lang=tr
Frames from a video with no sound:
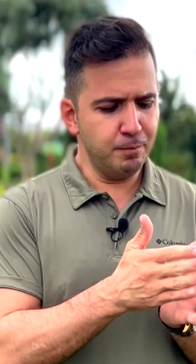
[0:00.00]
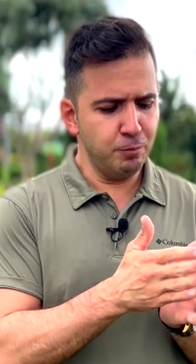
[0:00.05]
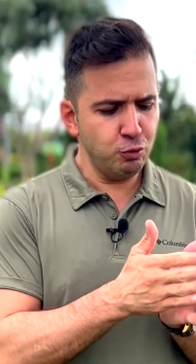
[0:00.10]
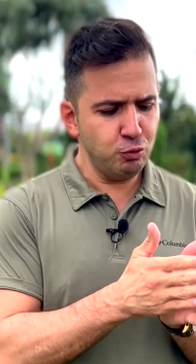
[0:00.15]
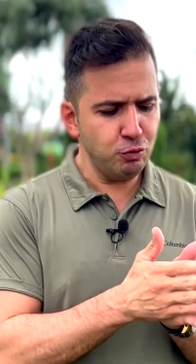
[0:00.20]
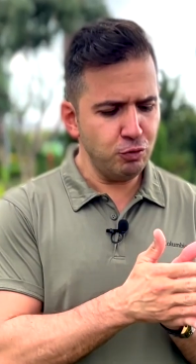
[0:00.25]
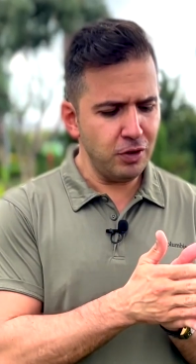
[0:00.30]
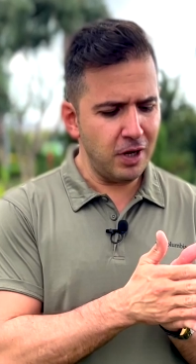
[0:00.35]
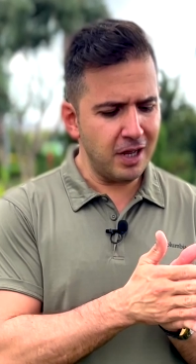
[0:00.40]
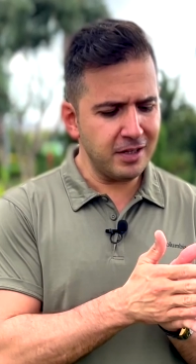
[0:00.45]

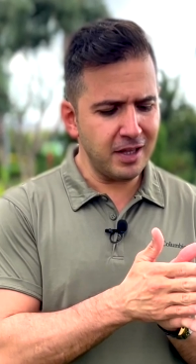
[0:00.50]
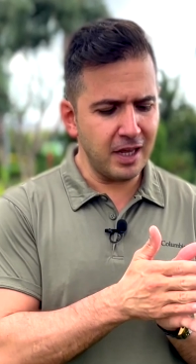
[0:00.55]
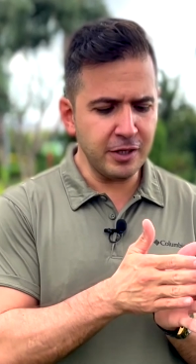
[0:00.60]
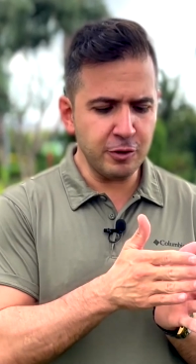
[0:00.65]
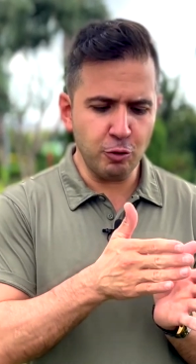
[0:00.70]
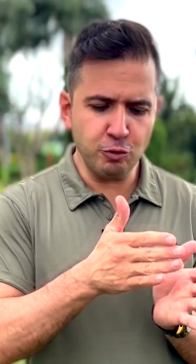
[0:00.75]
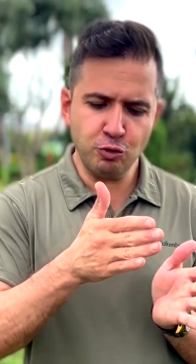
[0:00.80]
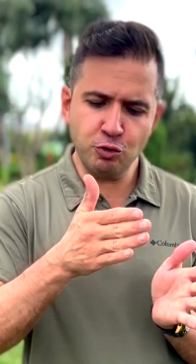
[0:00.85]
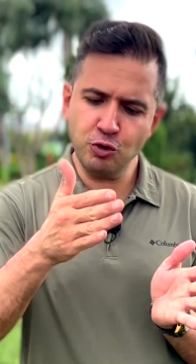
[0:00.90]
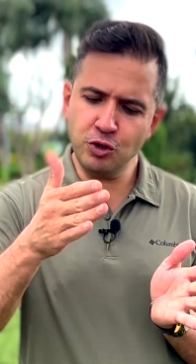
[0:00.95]
bu
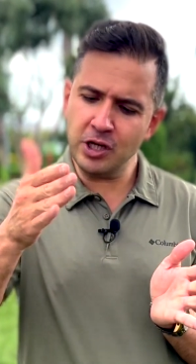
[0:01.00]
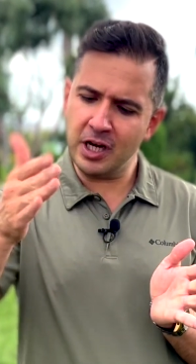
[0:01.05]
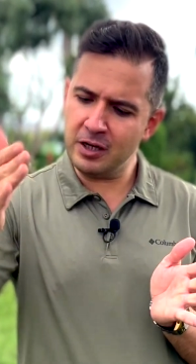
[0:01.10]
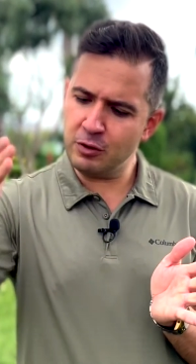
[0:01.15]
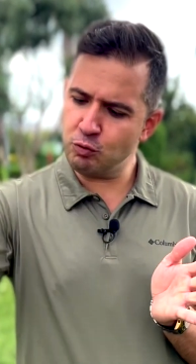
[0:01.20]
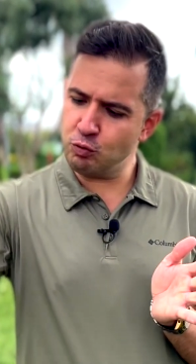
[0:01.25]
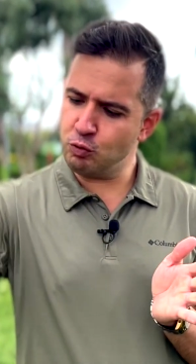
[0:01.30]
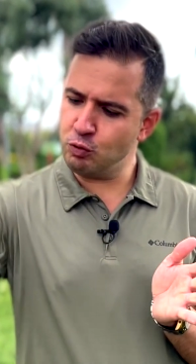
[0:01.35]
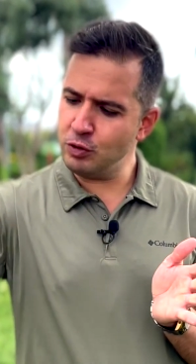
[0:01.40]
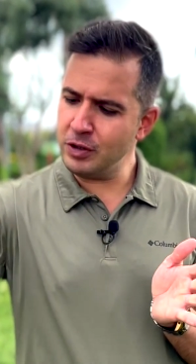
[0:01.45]
dünyadan
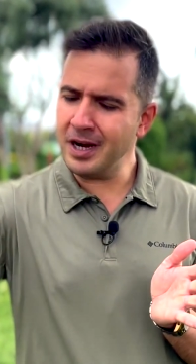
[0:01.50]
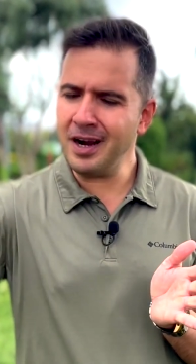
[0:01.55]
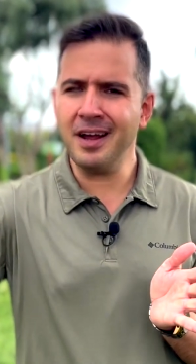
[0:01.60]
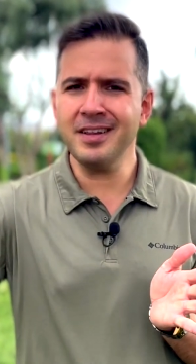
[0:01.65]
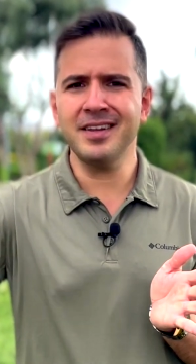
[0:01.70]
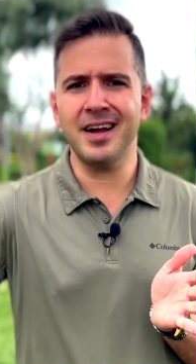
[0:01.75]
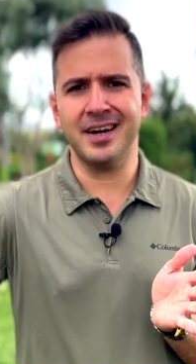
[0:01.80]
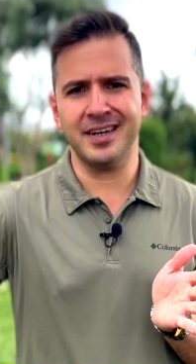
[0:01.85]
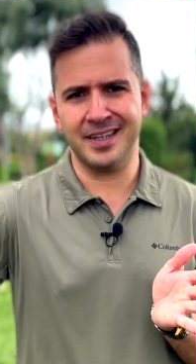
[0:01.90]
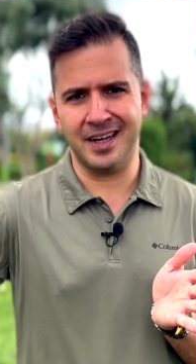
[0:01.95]
göçeceğiniz güne
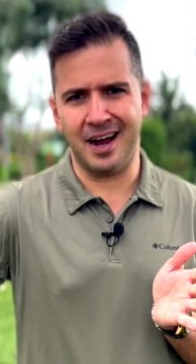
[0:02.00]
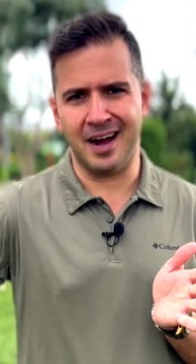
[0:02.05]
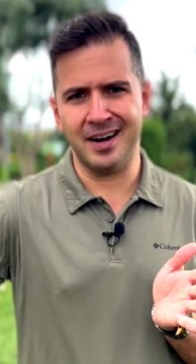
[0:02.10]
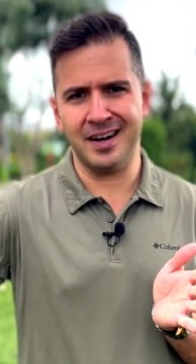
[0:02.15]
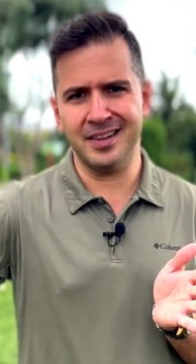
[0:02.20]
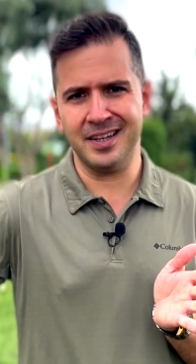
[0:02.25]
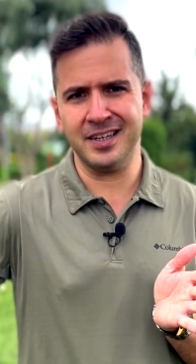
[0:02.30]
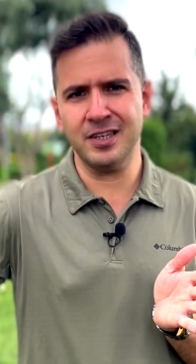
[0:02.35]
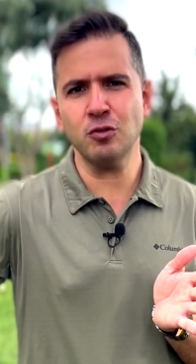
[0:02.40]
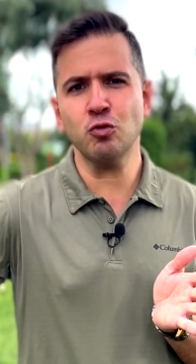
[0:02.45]
kadar ki
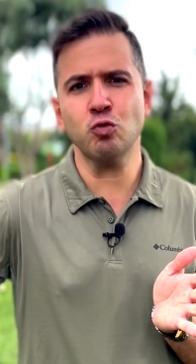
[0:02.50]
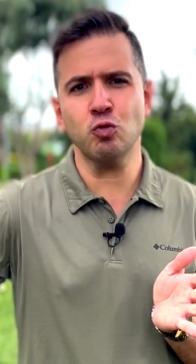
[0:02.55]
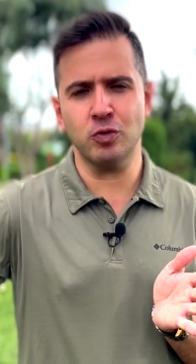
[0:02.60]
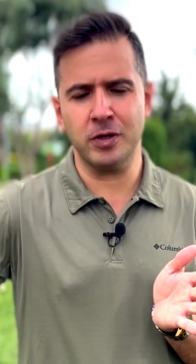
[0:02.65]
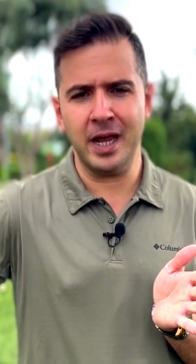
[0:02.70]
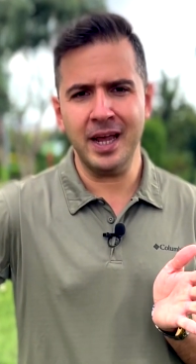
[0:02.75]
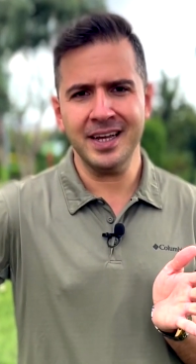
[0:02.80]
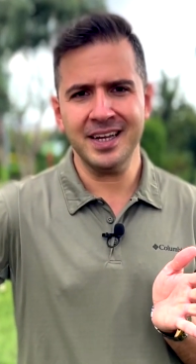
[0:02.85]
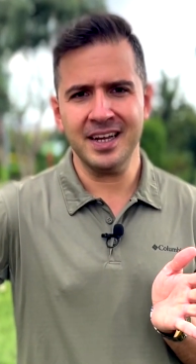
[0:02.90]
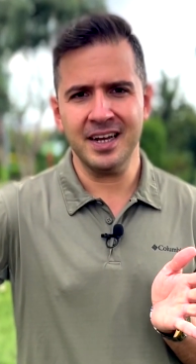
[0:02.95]
aradaki
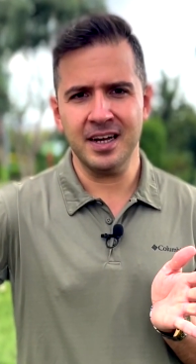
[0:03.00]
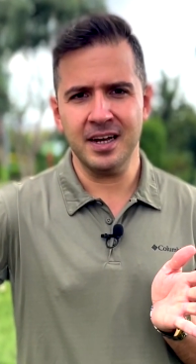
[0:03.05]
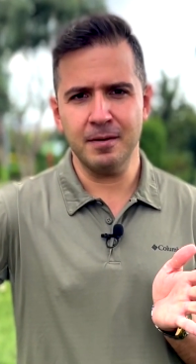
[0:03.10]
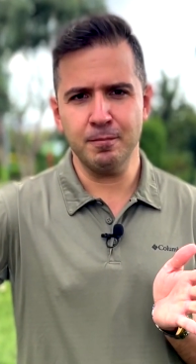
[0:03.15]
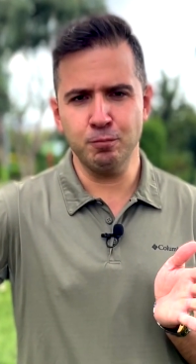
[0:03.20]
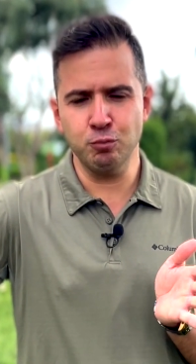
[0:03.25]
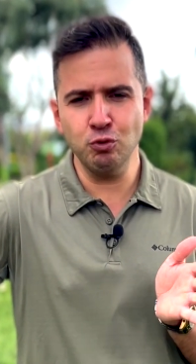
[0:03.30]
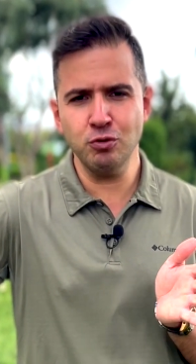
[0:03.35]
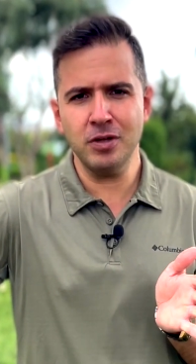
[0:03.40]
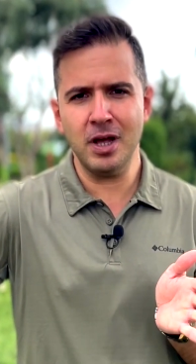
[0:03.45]
süre
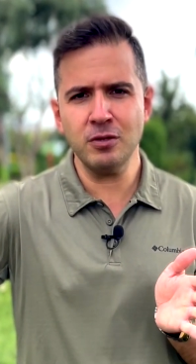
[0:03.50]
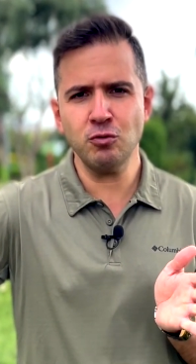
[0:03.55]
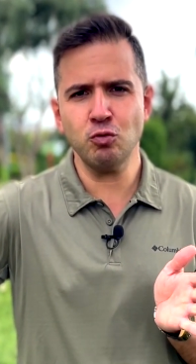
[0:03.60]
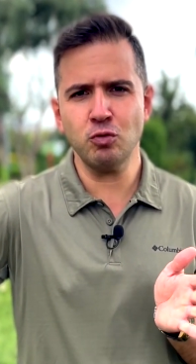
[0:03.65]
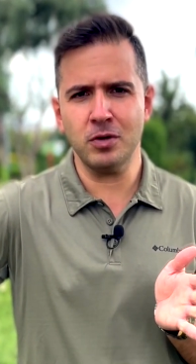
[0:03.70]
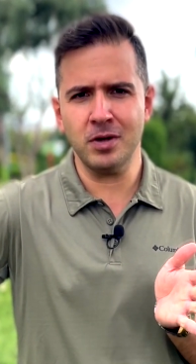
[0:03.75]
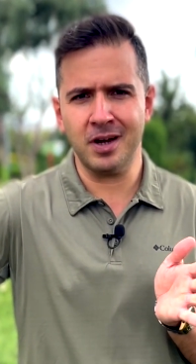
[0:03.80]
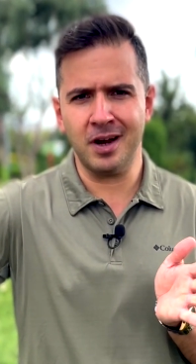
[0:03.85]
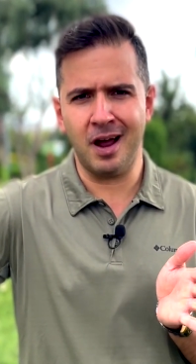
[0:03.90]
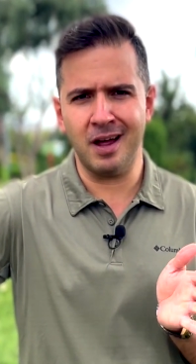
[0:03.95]
bundan
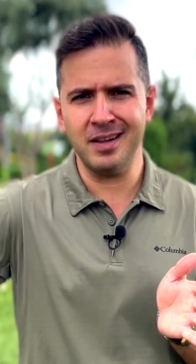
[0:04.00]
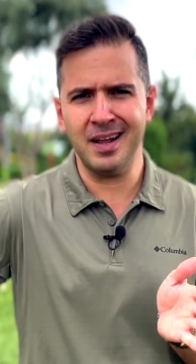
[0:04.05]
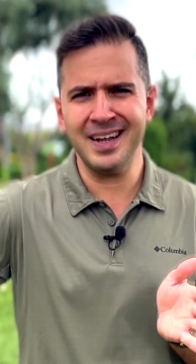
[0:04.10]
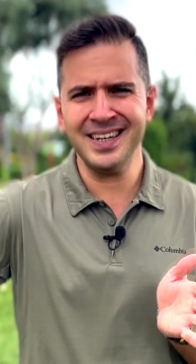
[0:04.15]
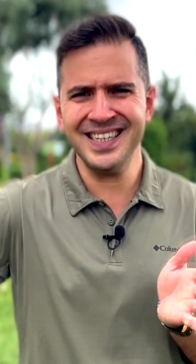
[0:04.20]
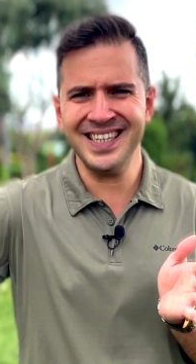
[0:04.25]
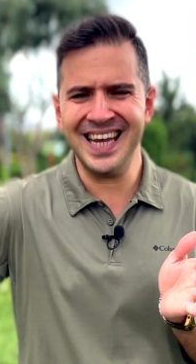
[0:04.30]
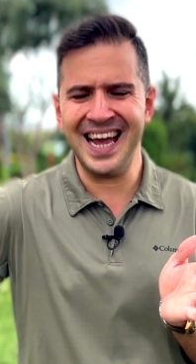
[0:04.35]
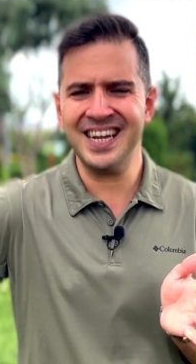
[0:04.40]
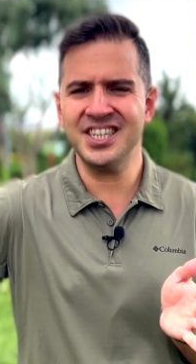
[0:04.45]
sonra
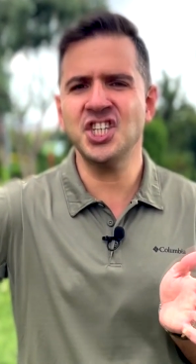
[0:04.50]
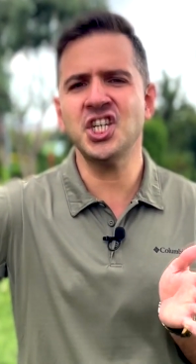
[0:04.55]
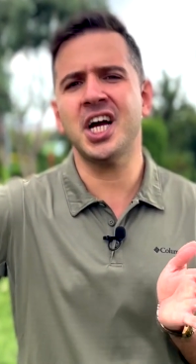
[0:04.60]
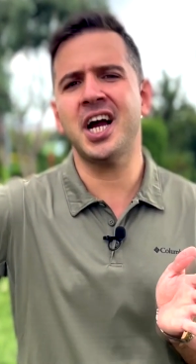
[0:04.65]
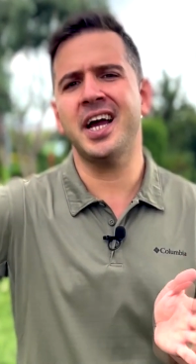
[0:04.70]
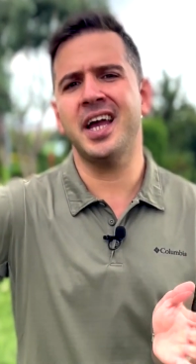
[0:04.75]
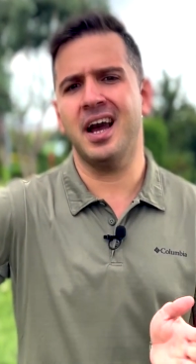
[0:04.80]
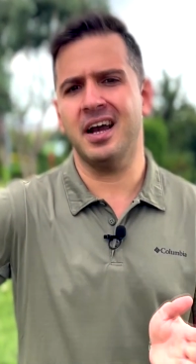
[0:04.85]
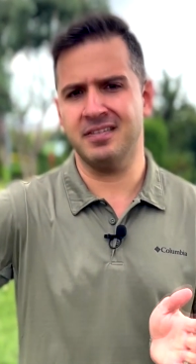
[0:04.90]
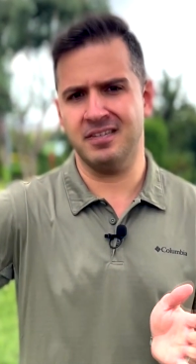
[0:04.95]
kalan
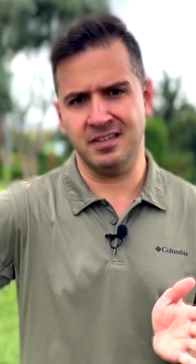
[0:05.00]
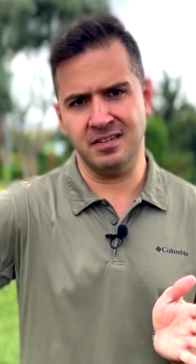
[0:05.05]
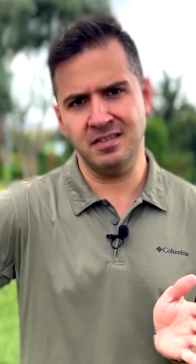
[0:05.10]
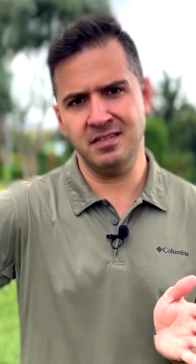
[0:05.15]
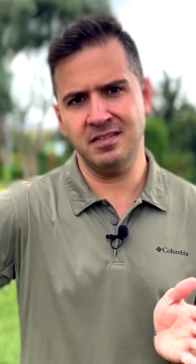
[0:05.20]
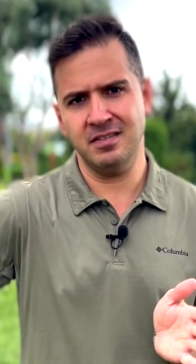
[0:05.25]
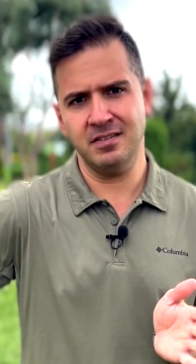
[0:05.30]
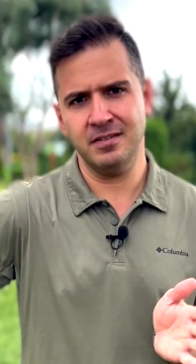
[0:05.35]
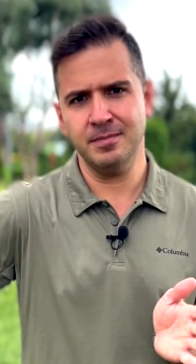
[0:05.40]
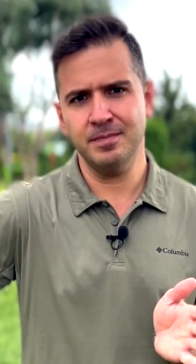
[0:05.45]
gerçek
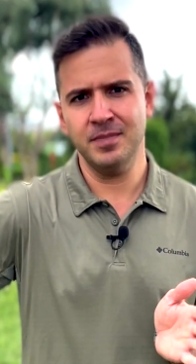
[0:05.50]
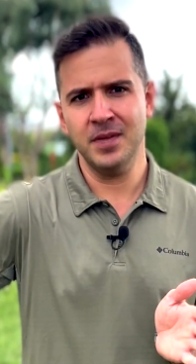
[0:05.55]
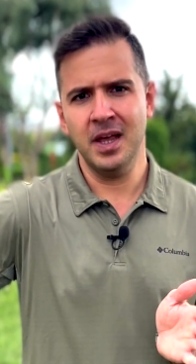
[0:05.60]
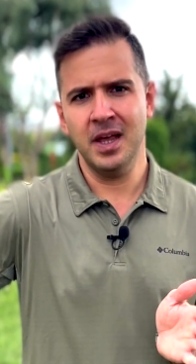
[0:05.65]
hayatınız.